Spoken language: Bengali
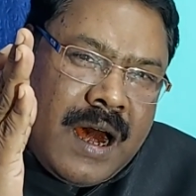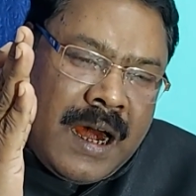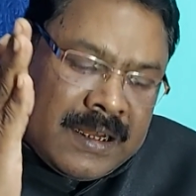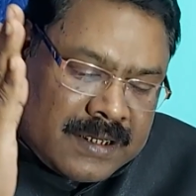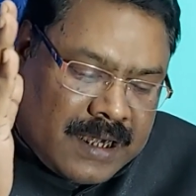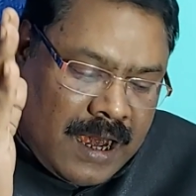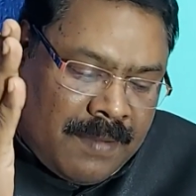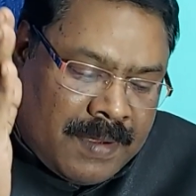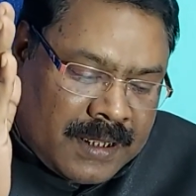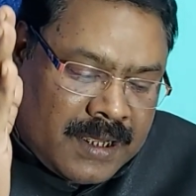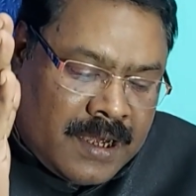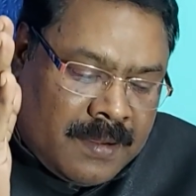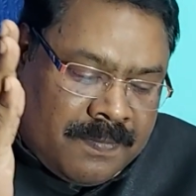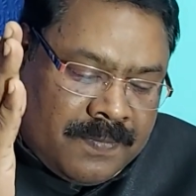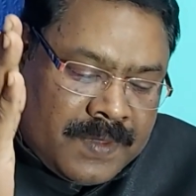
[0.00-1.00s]
আজকে
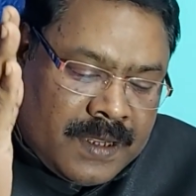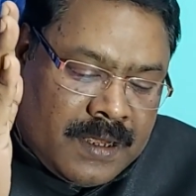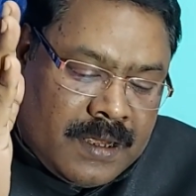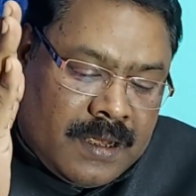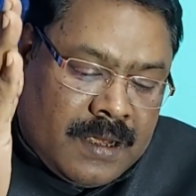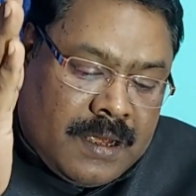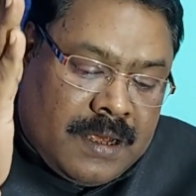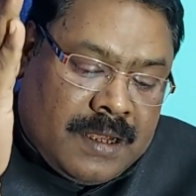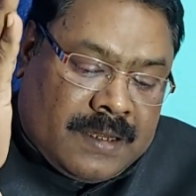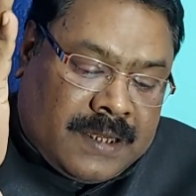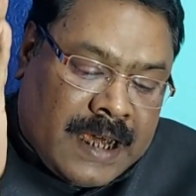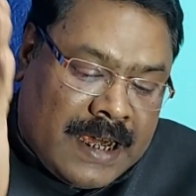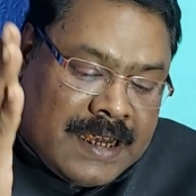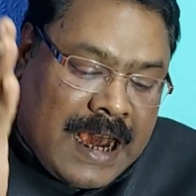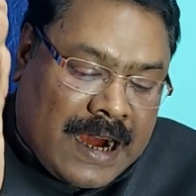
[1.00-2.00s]
আমাদের
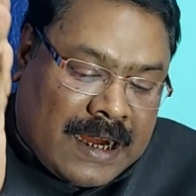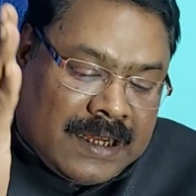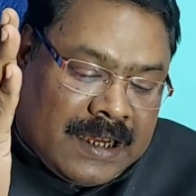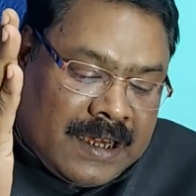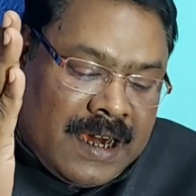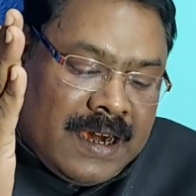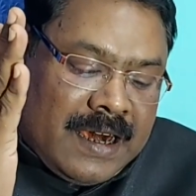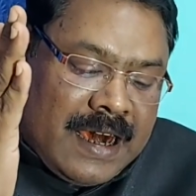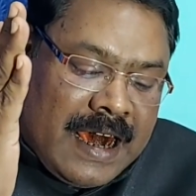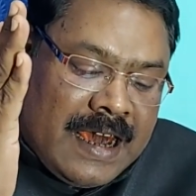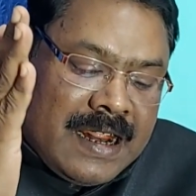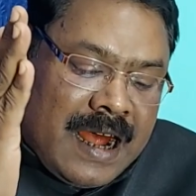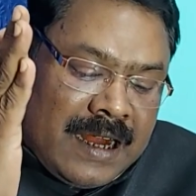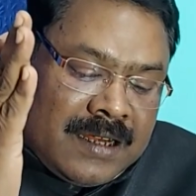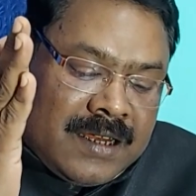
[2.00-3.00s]
সেই জায়গা থেকে এই
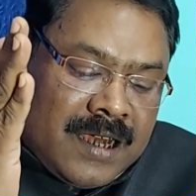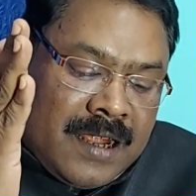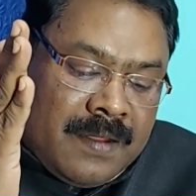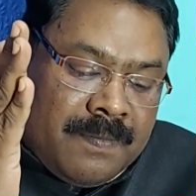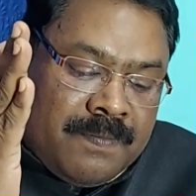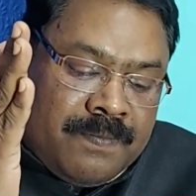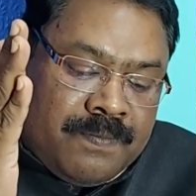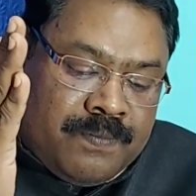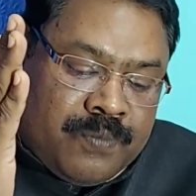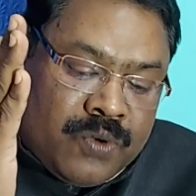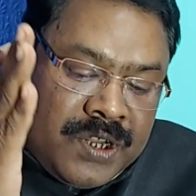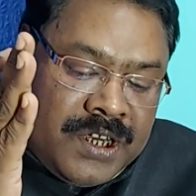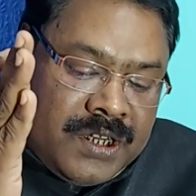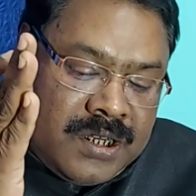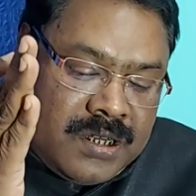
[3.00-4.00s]
রাজ্যের
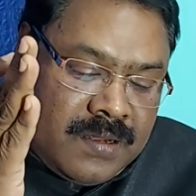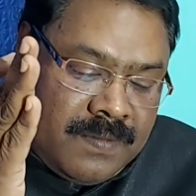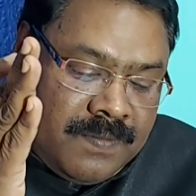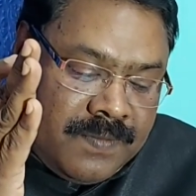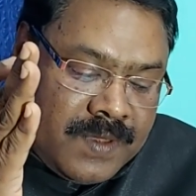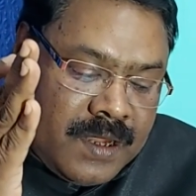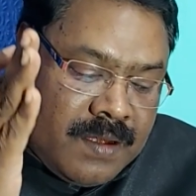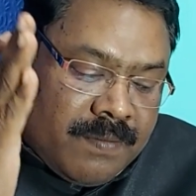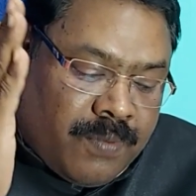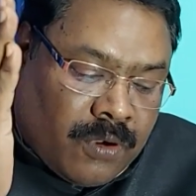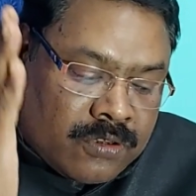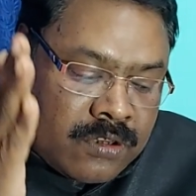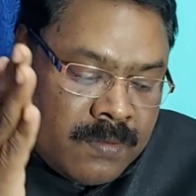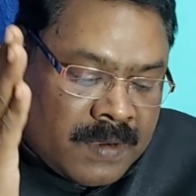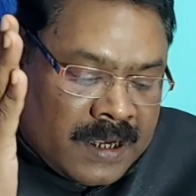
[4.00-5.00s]
পুলিশ
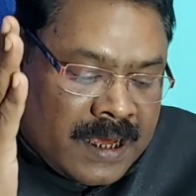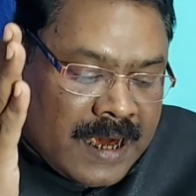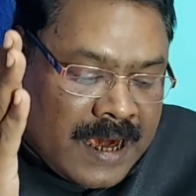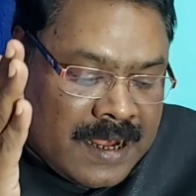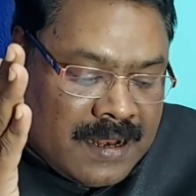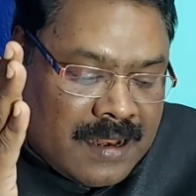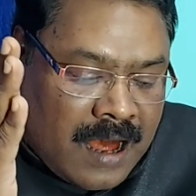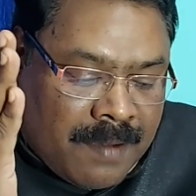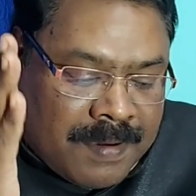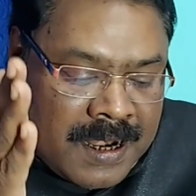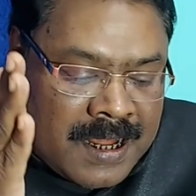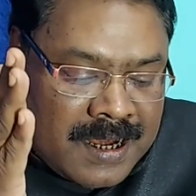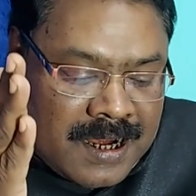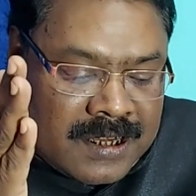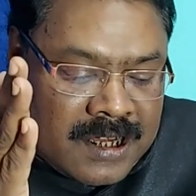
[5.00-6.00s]
বর্তমানে এই
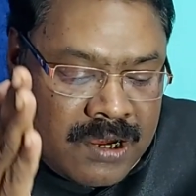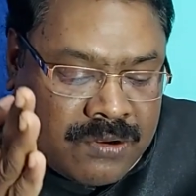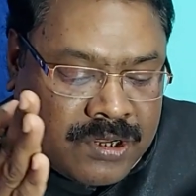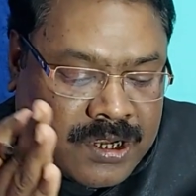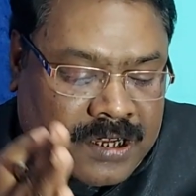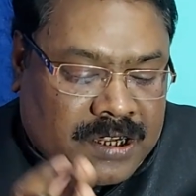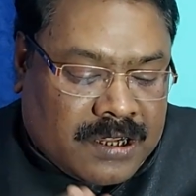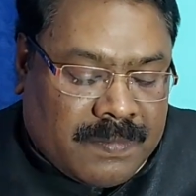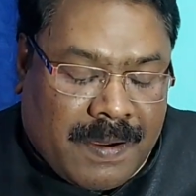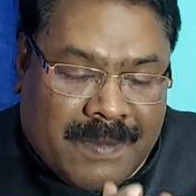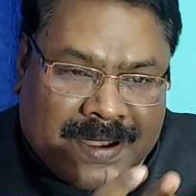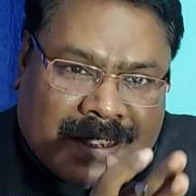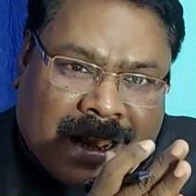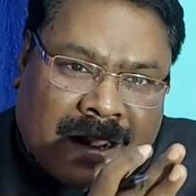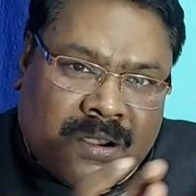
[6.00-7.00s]
নাবালিকা দেহটিকে
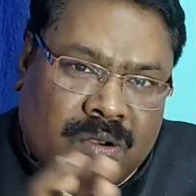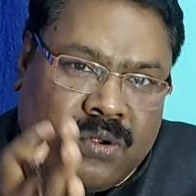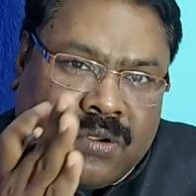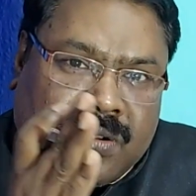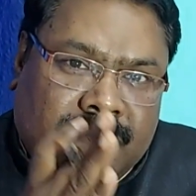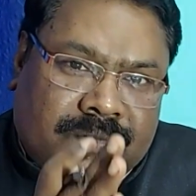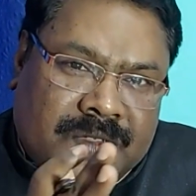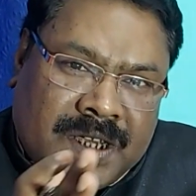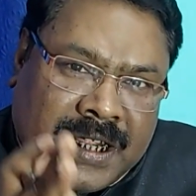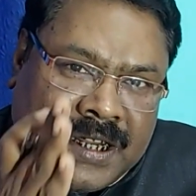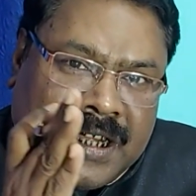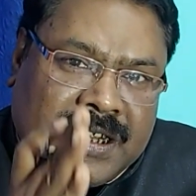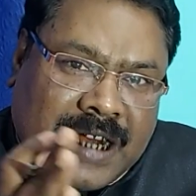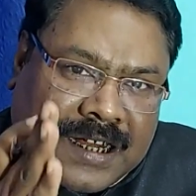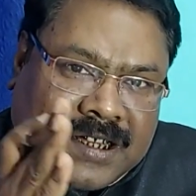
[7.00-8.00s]
যেভাবে টানলো নিয়ে
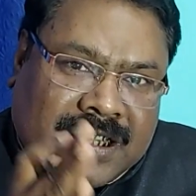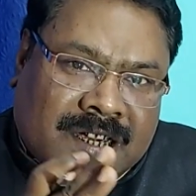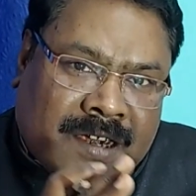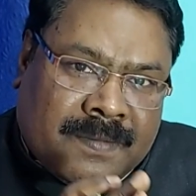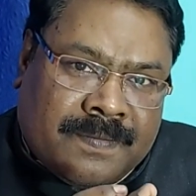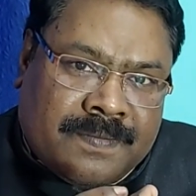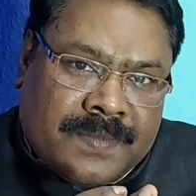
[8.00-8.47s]
নিয়ে যাচ্ছে